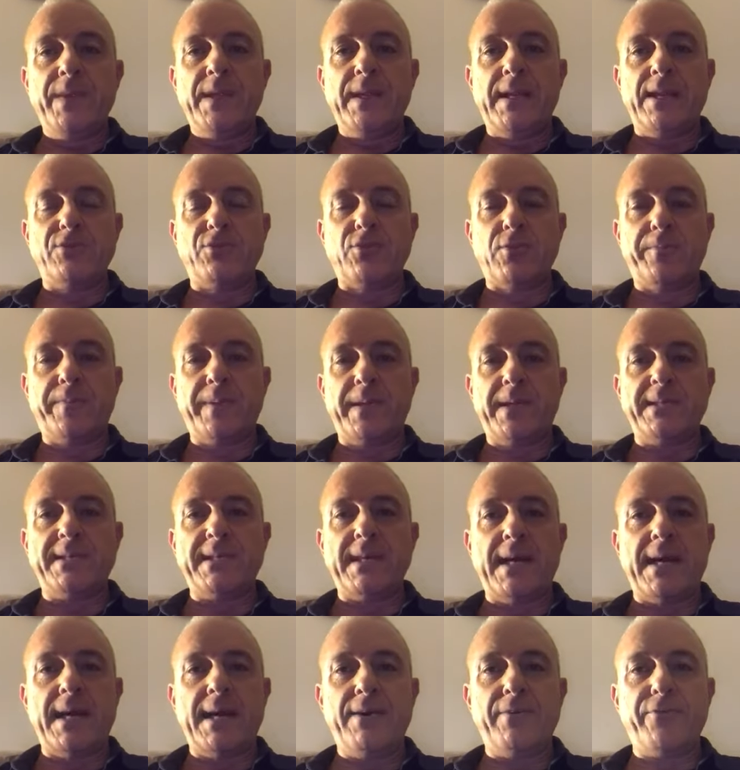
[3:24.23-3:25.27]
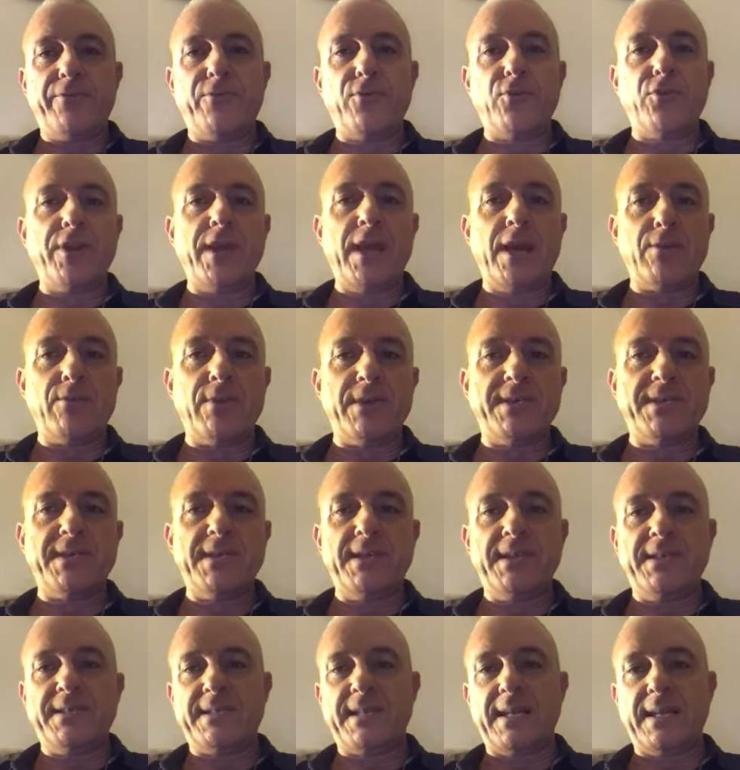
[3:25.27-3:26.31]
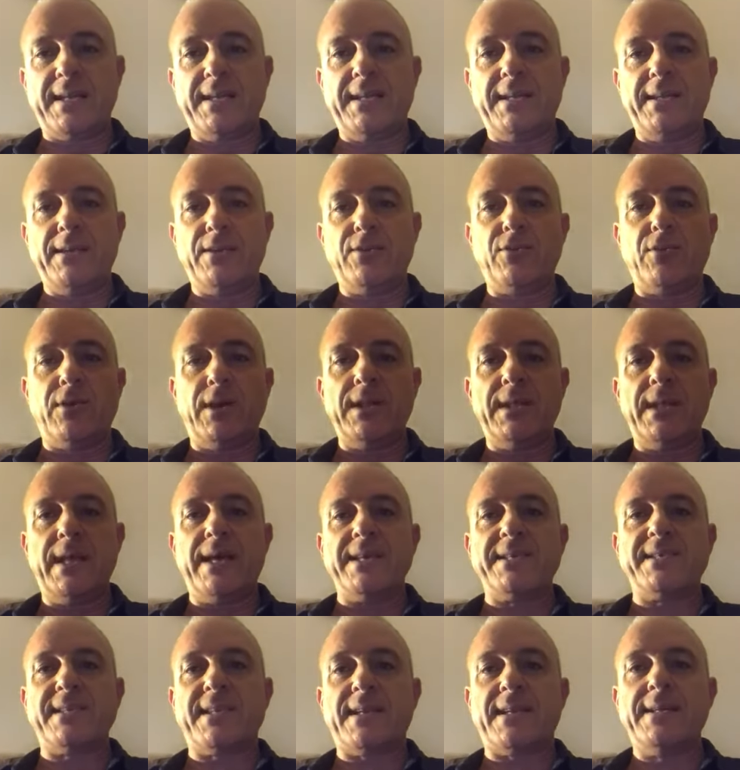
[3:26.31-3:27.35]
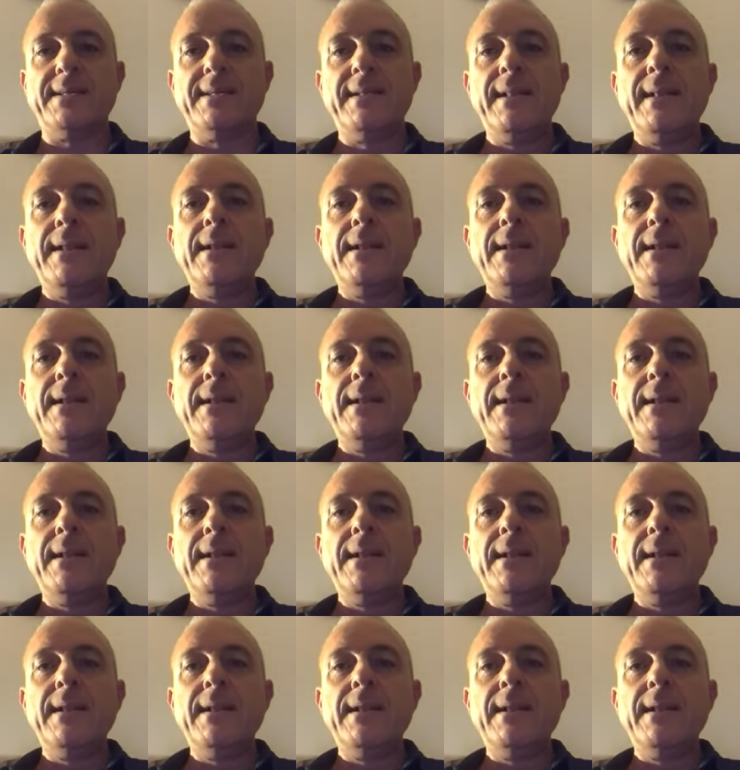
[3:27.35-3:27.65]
La sorpresa Floriano a sinistra, Chirico a destra,